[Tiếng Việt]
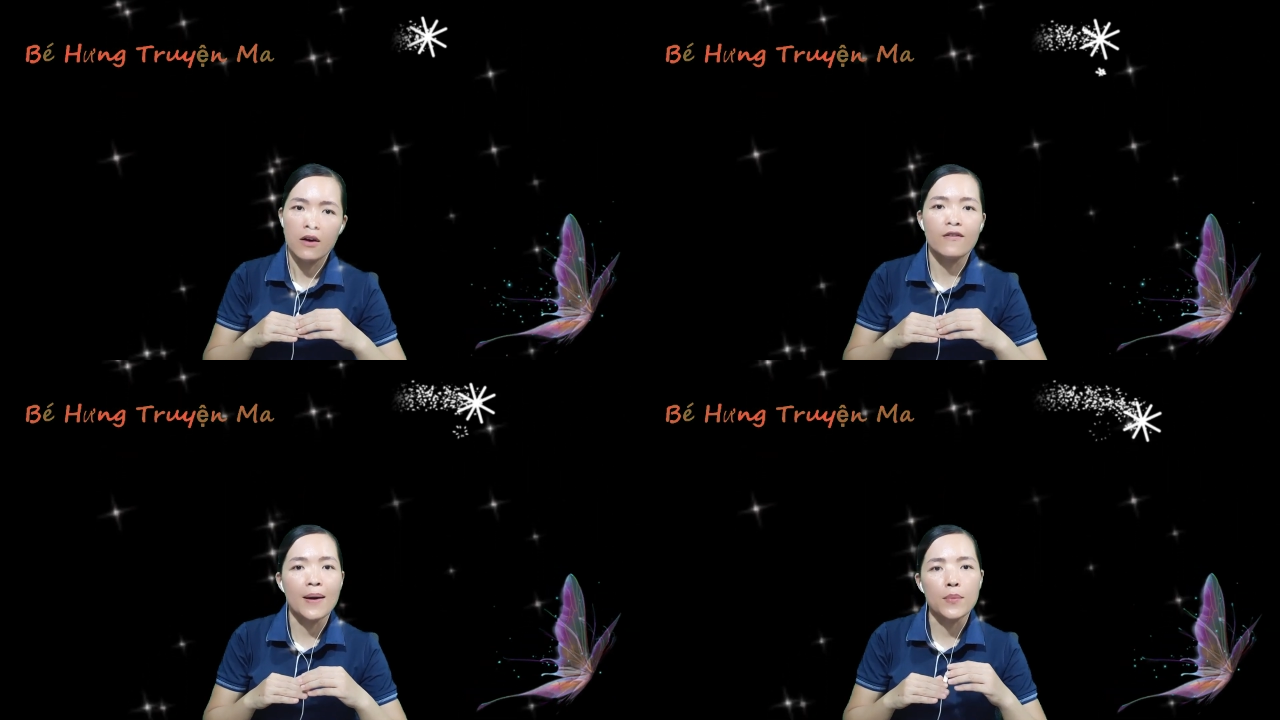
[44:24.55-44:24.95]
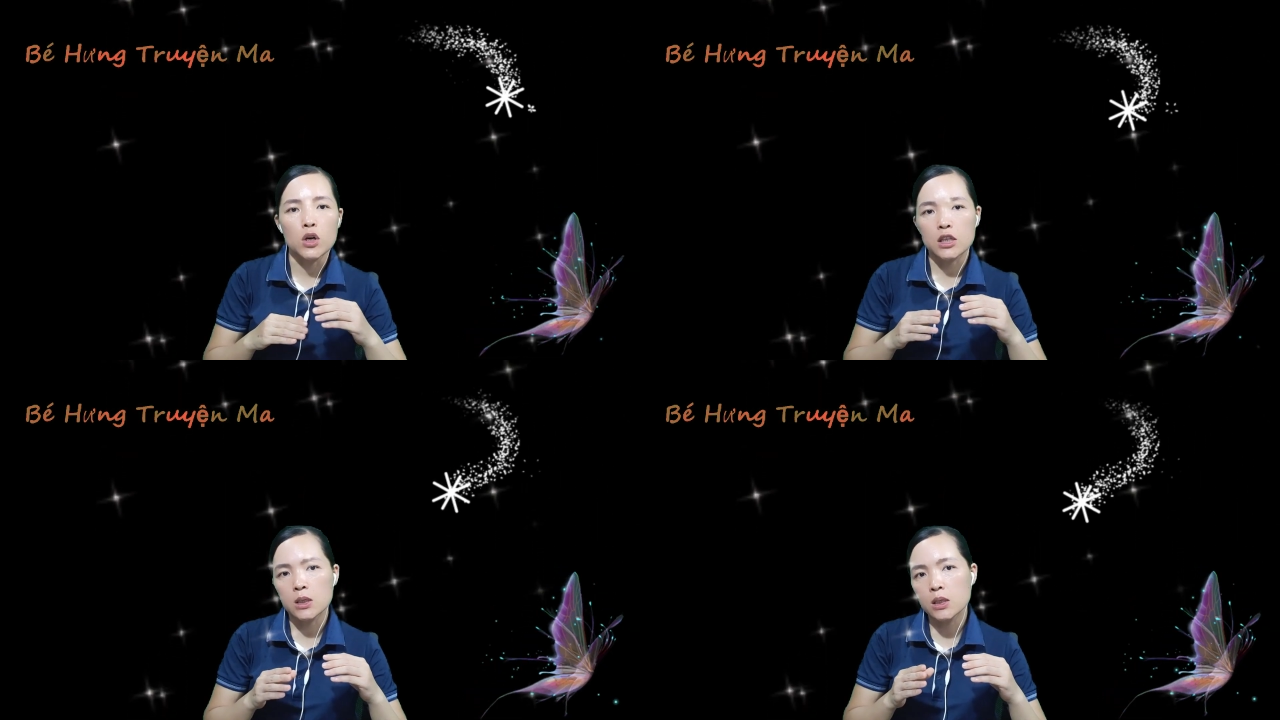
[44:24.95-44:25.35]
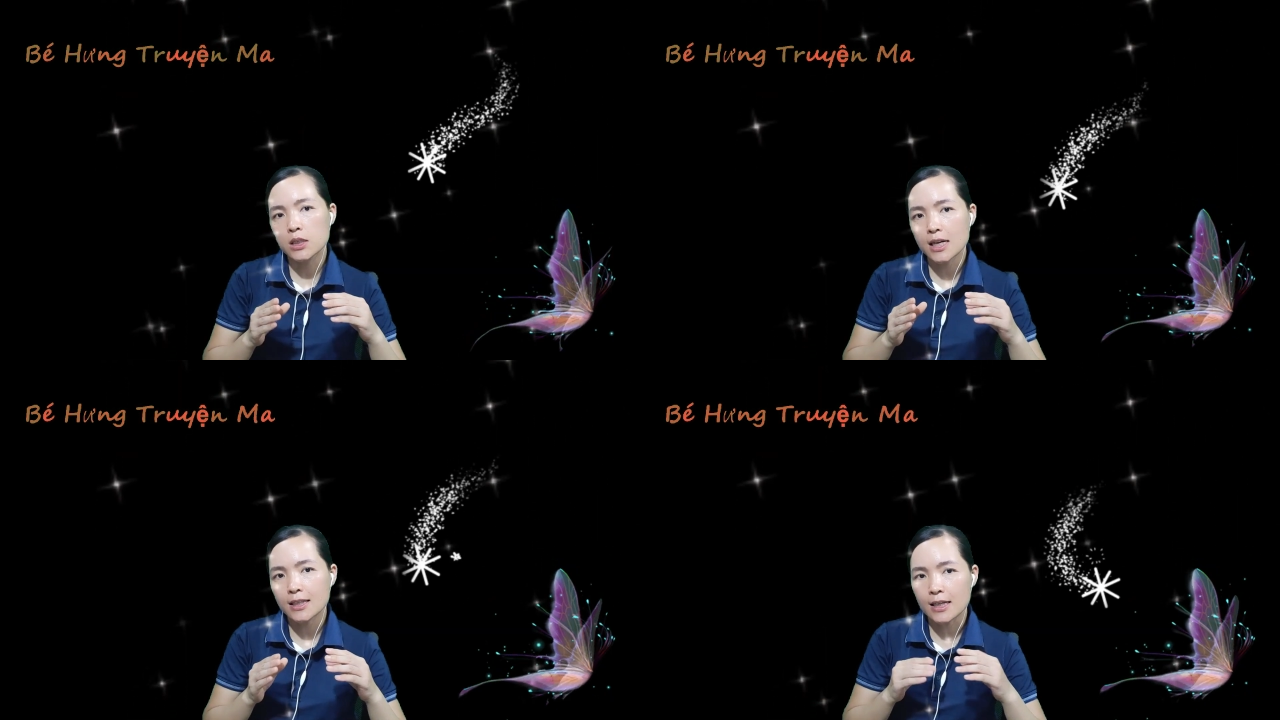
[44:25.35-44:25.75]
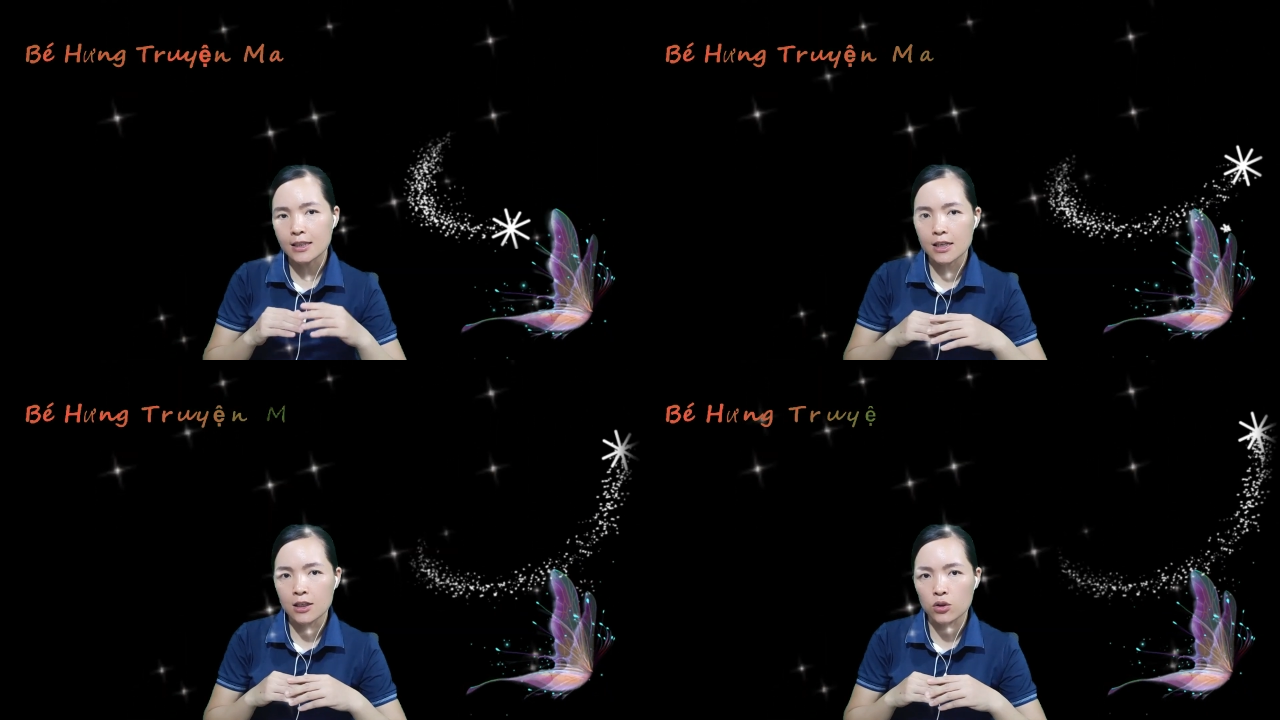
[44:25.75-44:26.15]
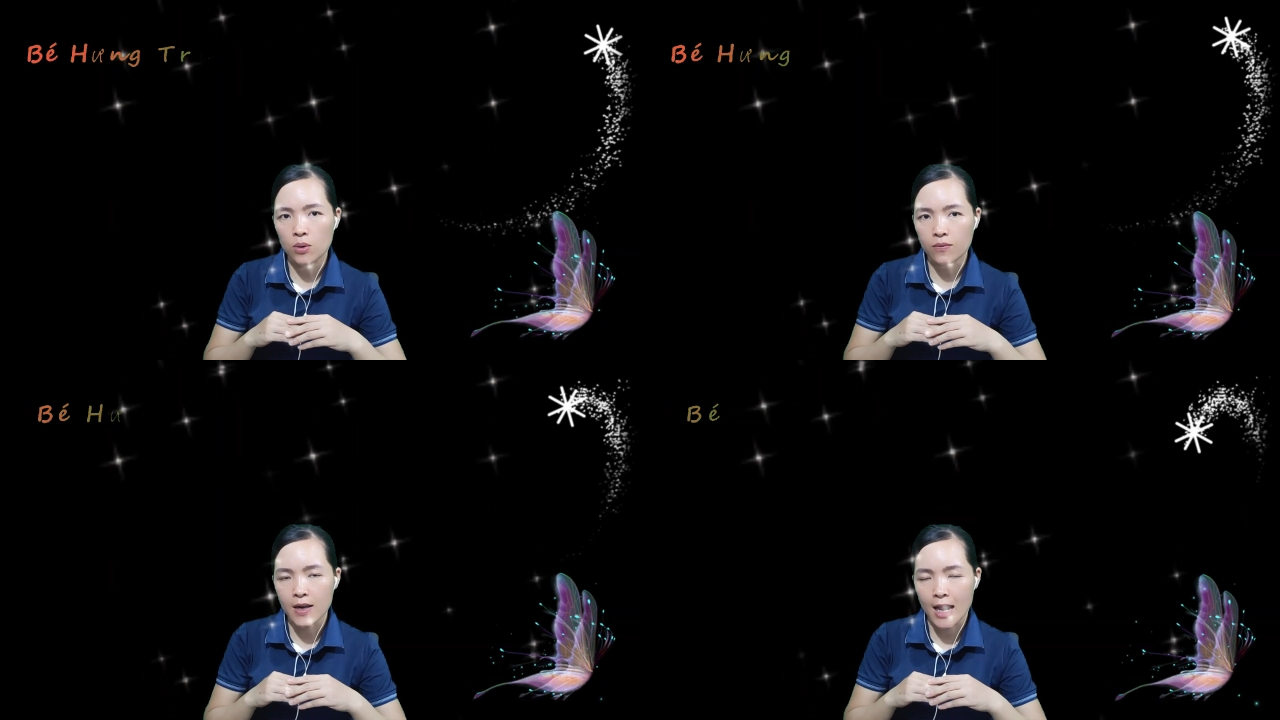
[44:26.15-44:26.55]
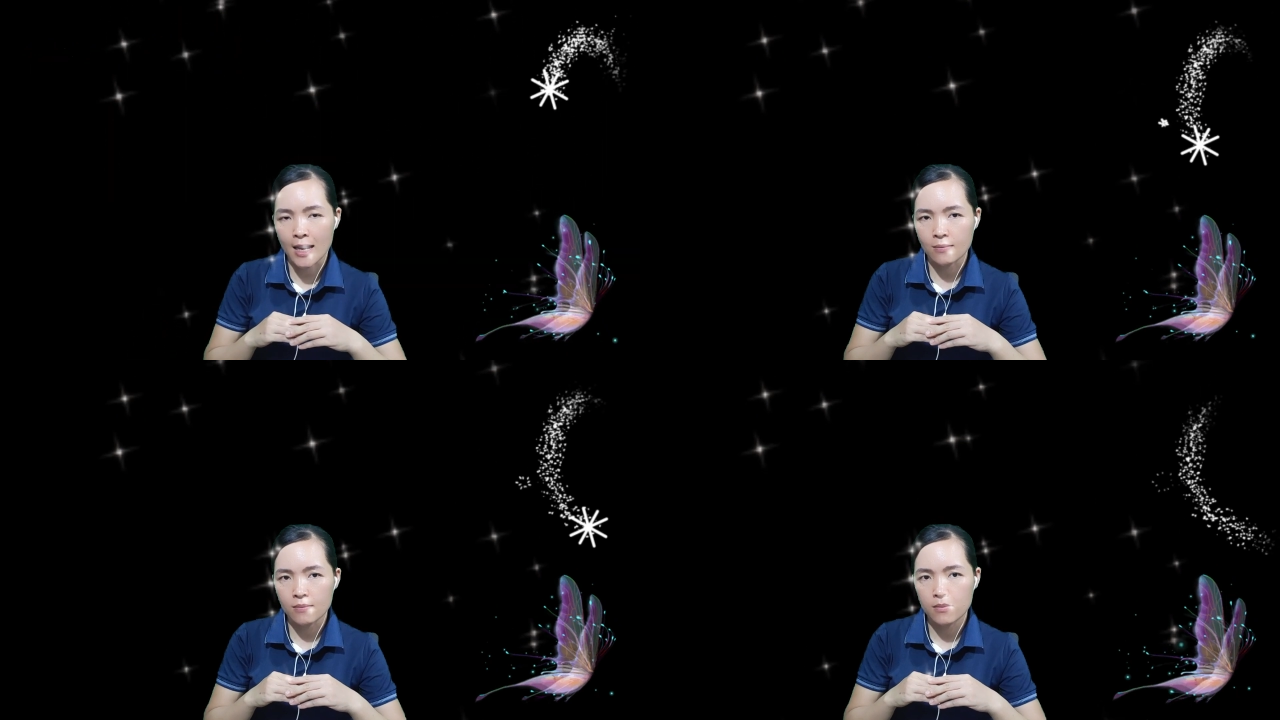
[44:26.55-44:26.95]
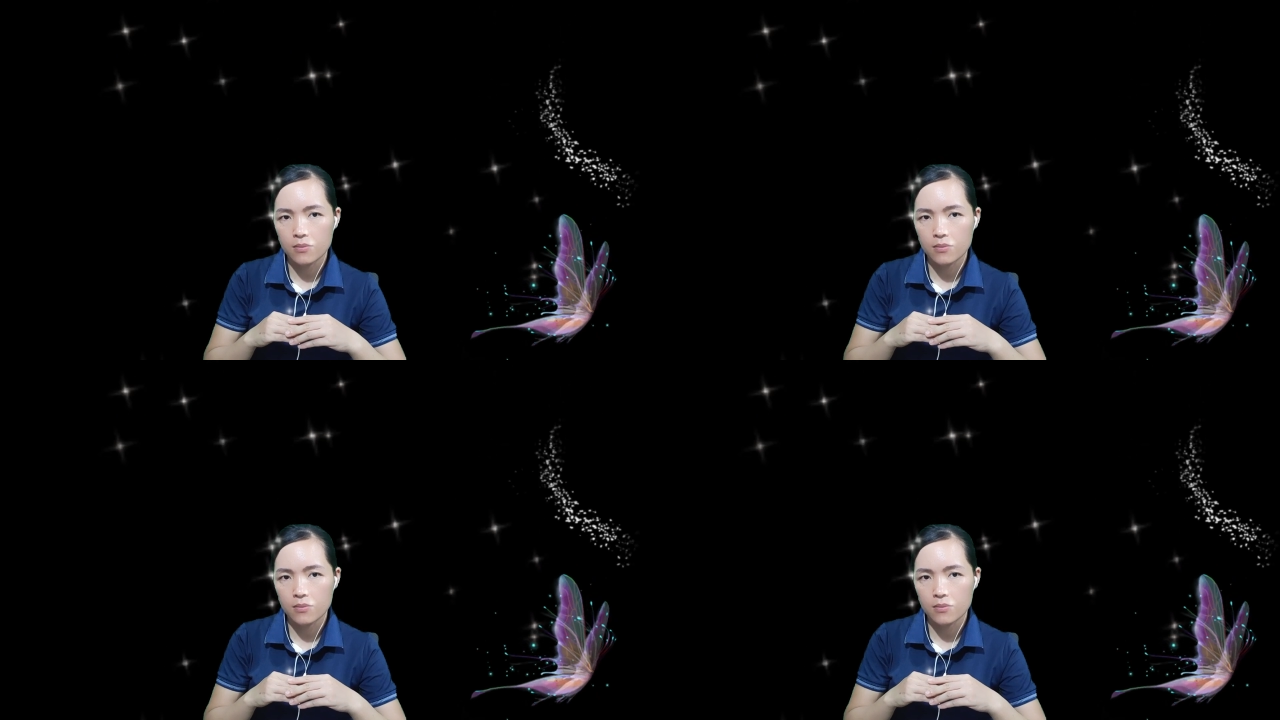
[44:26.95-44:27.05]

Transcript: và mọi thứ chắc chắn sẽ thuộc về hắn.